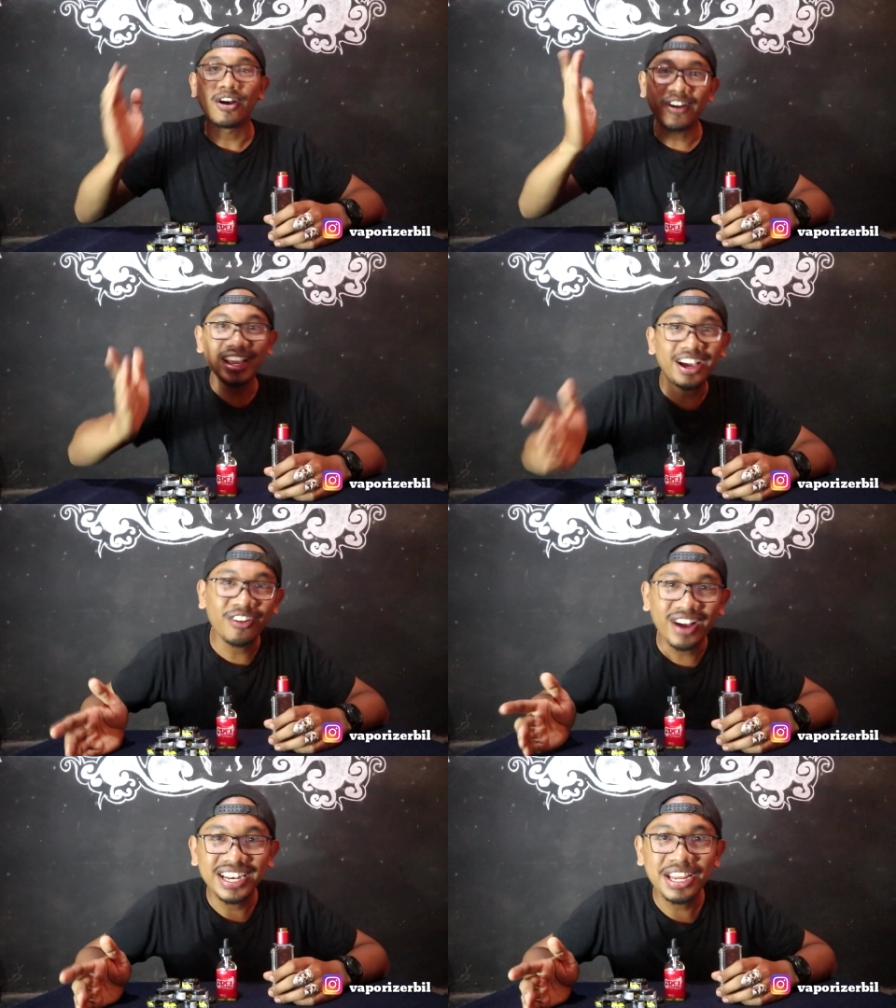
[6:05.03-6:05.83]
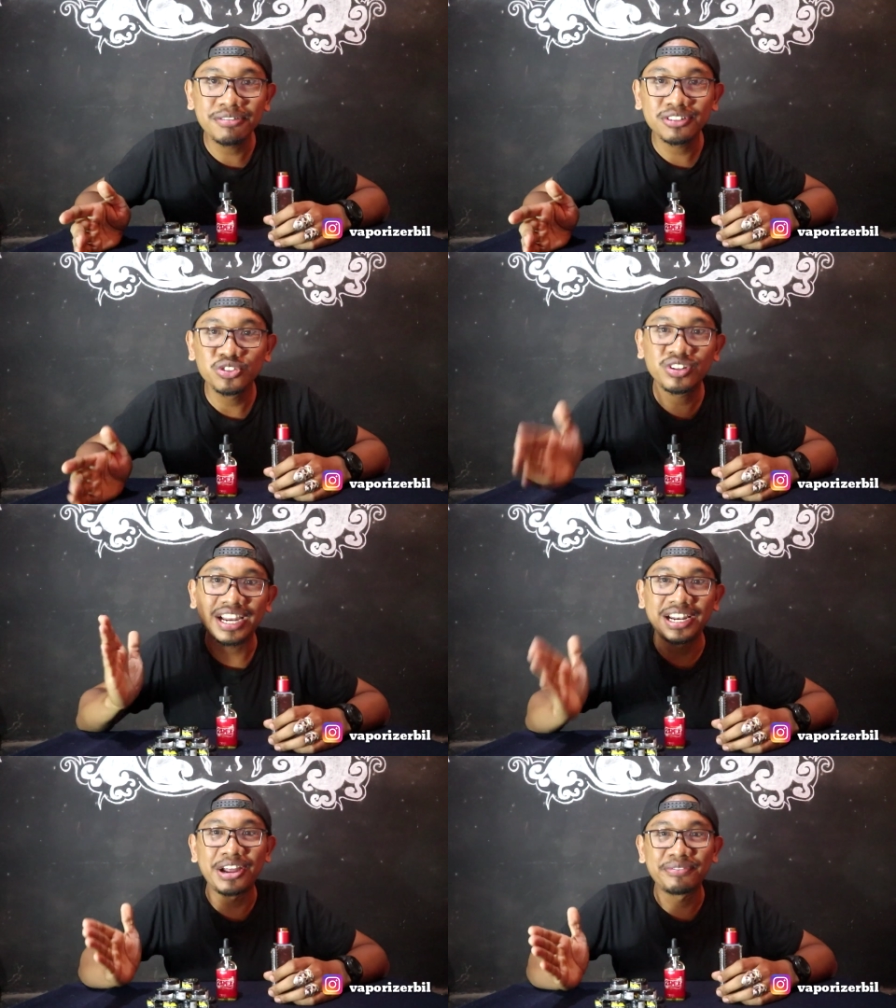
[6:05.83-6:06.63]
Oke, oh okay, iya, kalau kalian suka
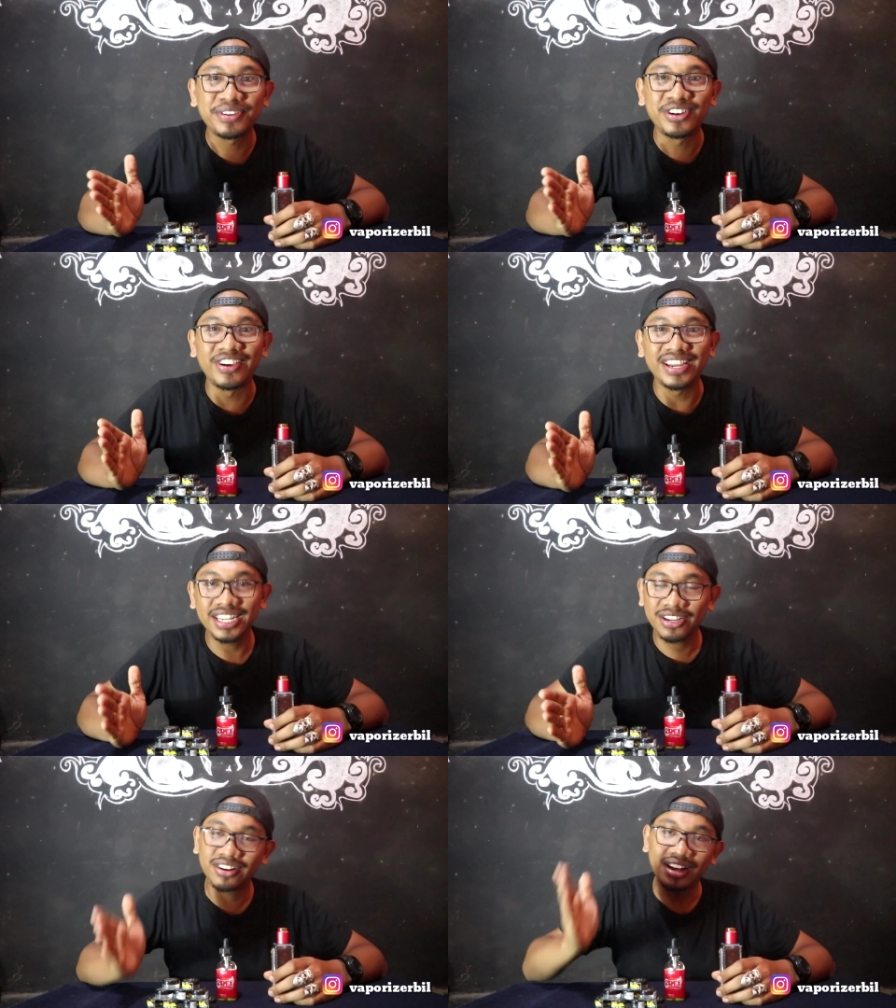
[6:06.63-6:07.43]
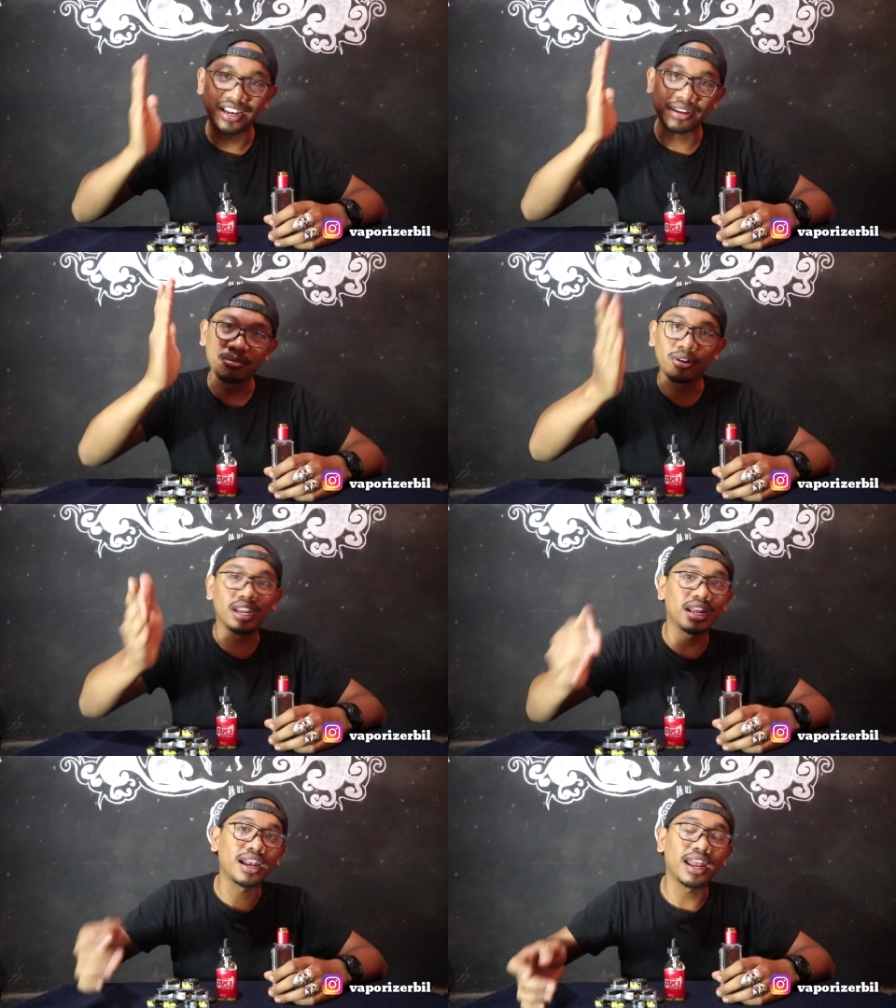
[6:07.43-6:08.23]
dengan video ini, kalian
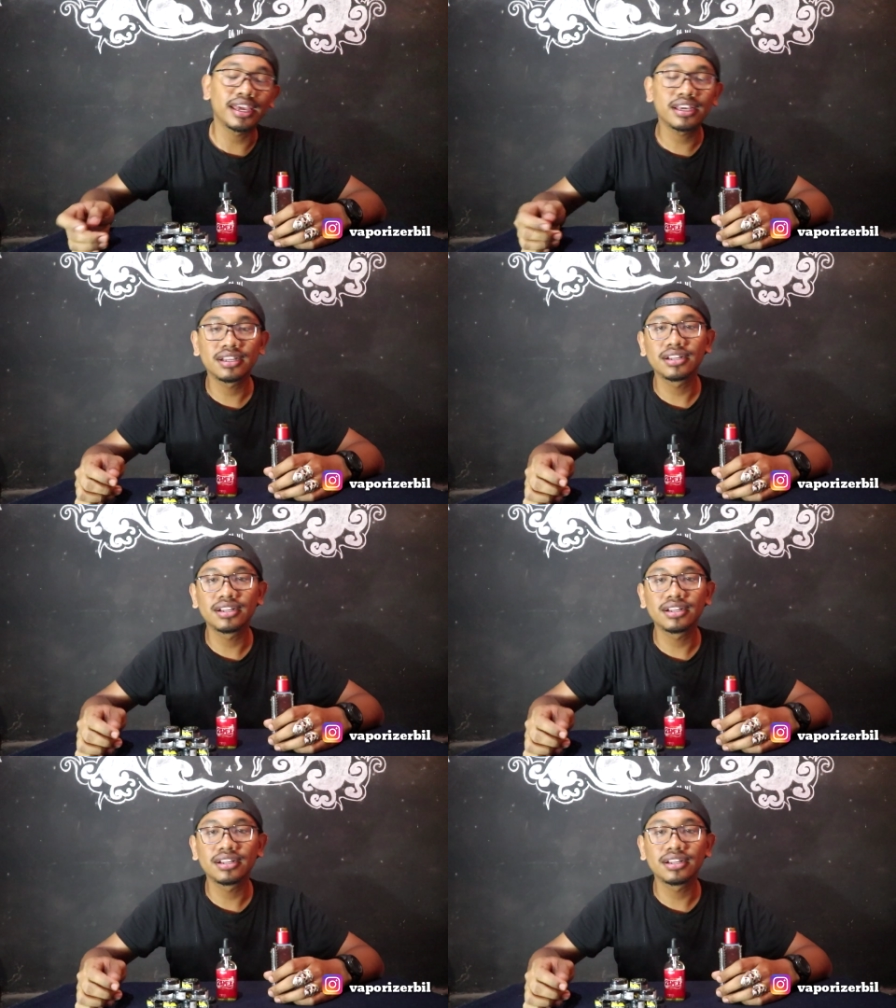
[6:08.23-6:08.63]
boleh like,